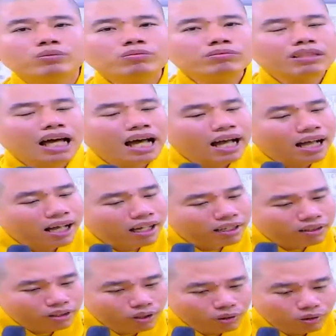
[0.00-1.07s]
chúng
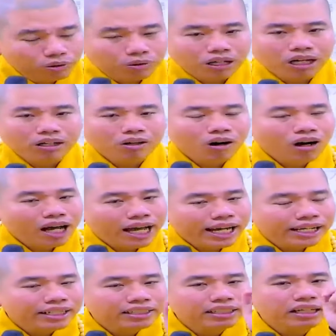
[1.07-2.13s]
ta dù là có
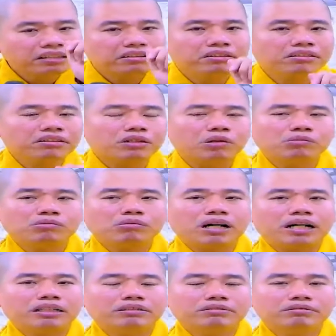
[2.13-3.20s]
ăn đi chăng nữa cũng
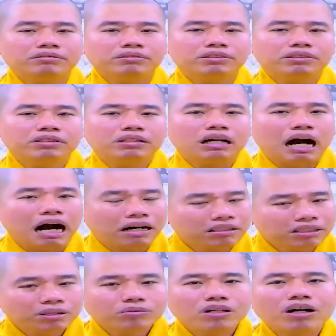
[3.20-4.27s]
phải
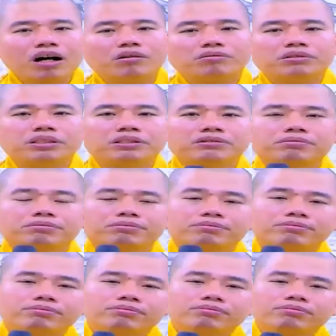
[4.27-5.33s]
ở trong đó học được
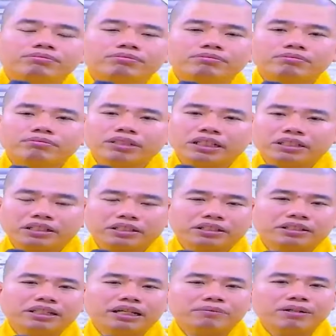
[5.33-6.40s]
vậy thì
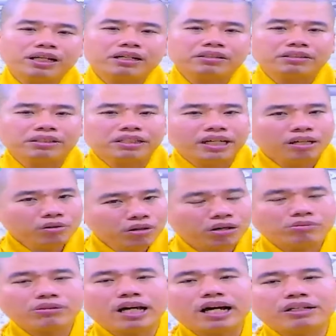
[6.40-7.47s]
người này mới là người khéo
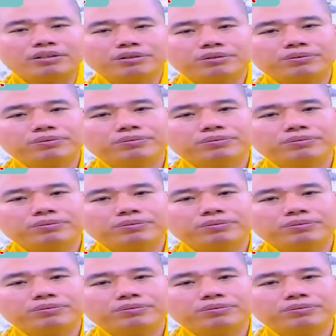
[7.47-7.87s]
học đạo